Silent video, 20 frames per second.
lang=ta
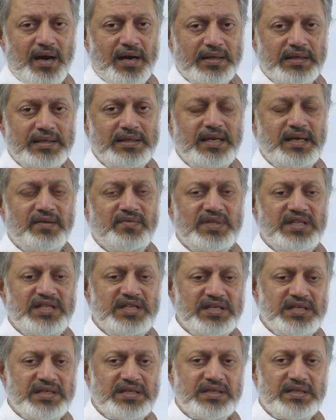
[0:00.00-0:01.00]
இதுல வந்து
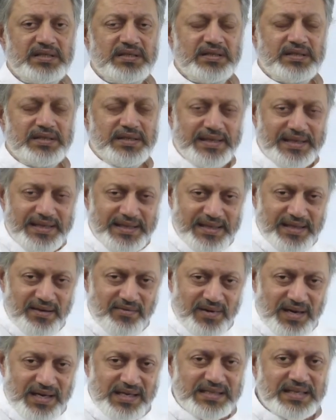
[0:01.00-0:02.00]
இந்த
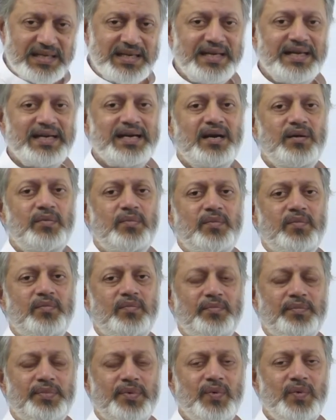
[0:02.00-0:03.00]
வாசனைகள்
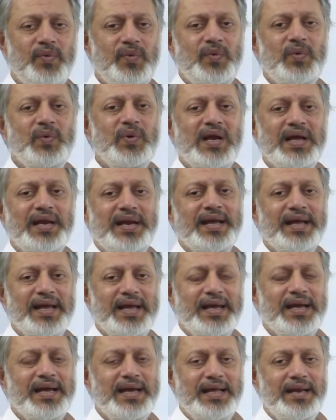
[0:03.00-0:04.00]
பூரா நீங்க
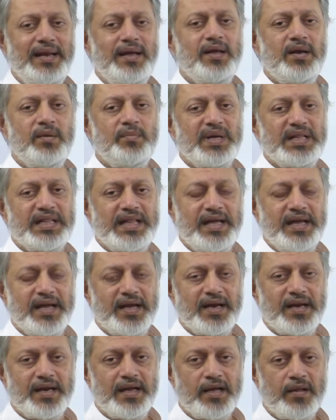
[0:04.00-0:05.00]
எங்க இருக்குன்னு
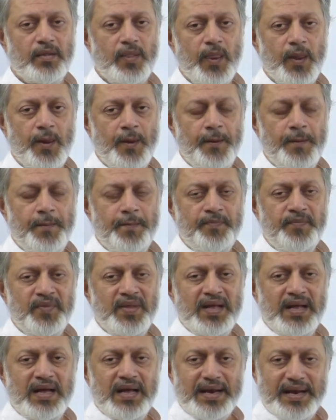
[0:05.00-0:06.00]
பாத்தீங்கன்னா
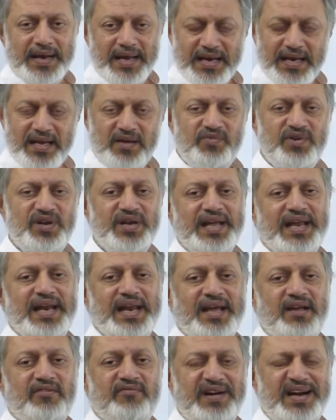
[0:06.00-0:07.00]
நனவு நிலை
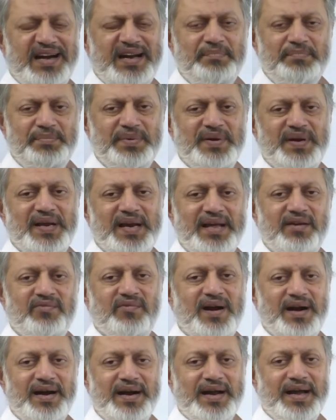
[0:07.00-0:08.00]
விழிப்பு நிலை
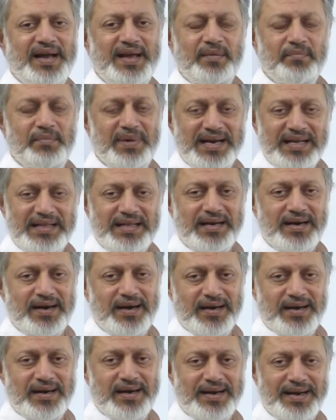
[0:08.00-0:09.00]
வாழ்க்கை
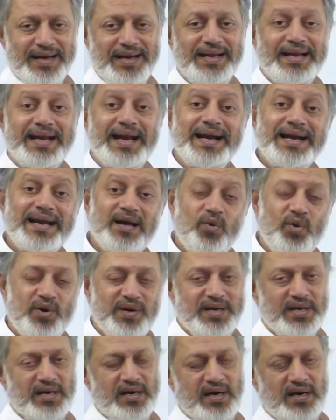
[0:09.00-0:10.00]
மனிதர்கள் கிட்ட எண்ண
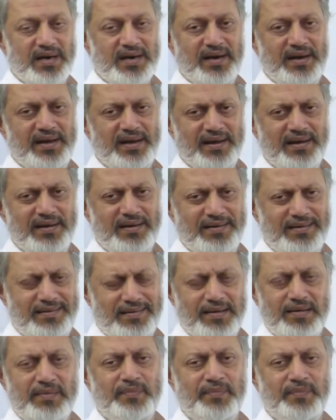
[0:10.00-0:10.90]
ஓட்டங்கள் கிளியரா